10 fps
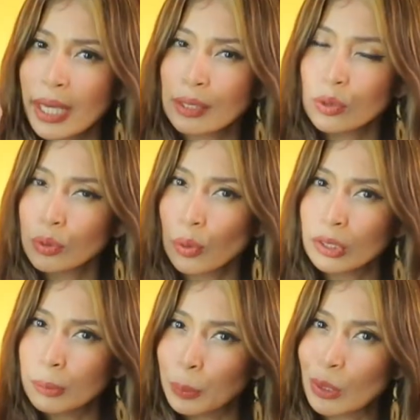get to know
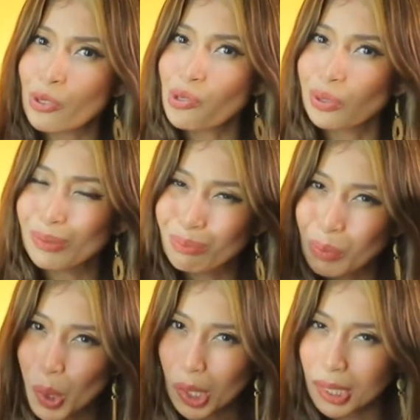the person
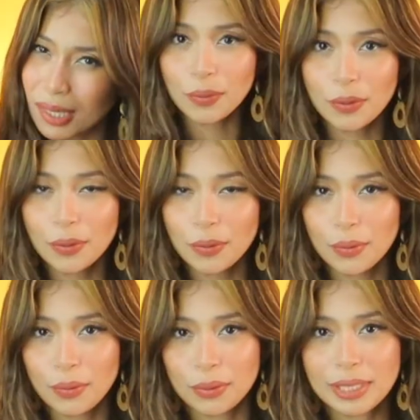more.
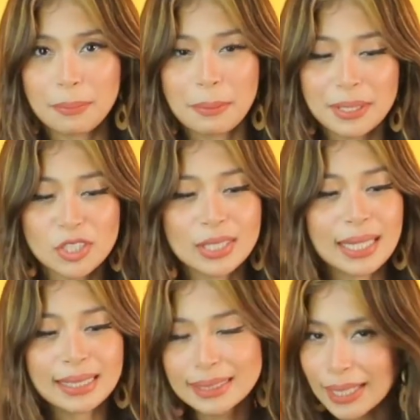Oh, di ba?
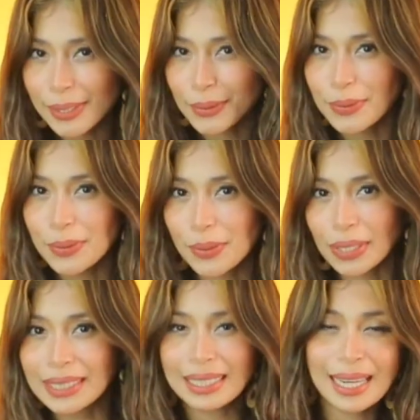Magsikahan kayo.
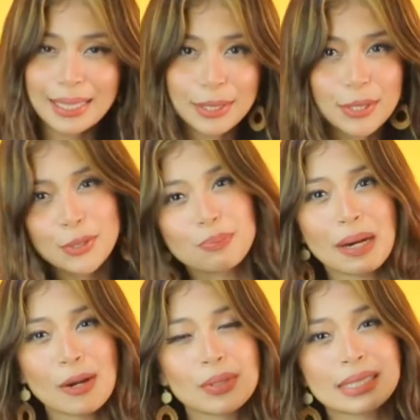Kilalanin niyo yung
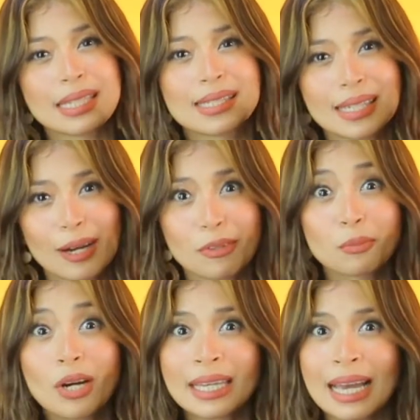bawat isa. Huwag
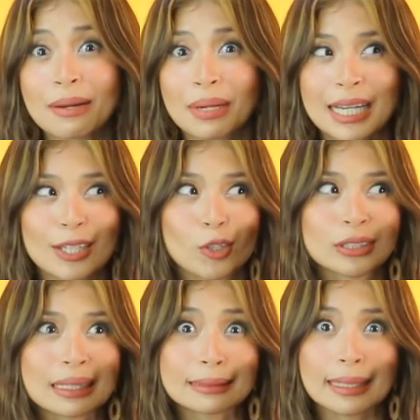mong hayaang magkaroon
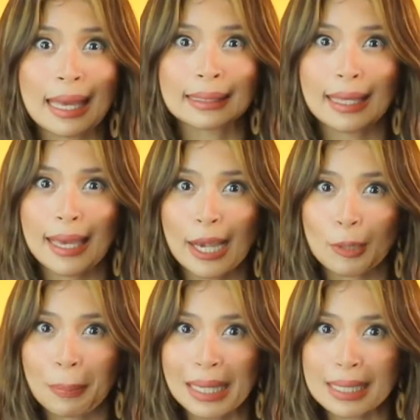ng dead air
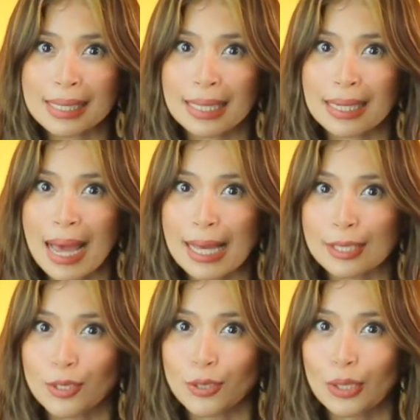parang sa
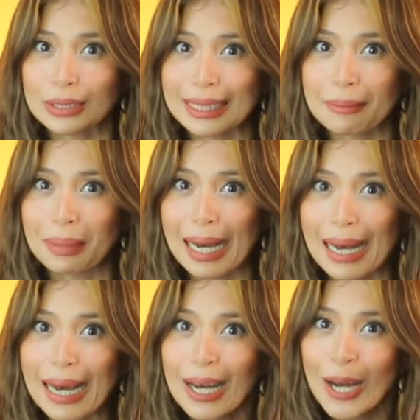radyo, di
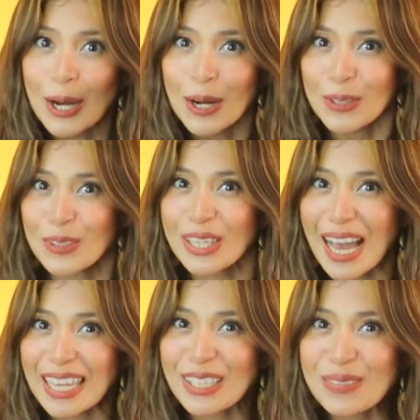ba? Huy,
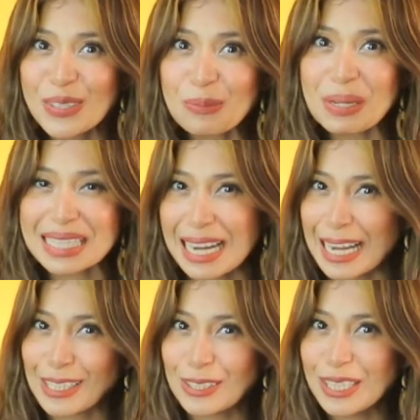ayaw mo yung
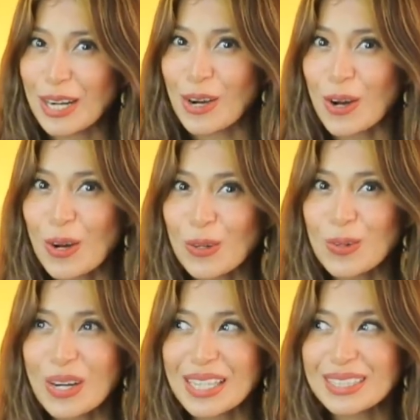magkakaroon ng
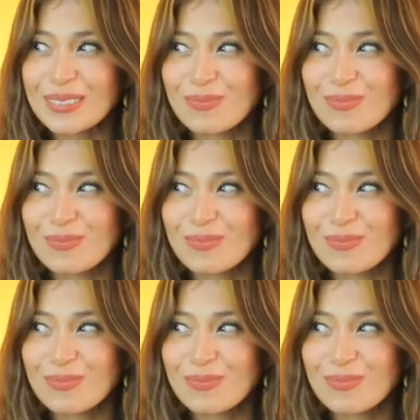awkward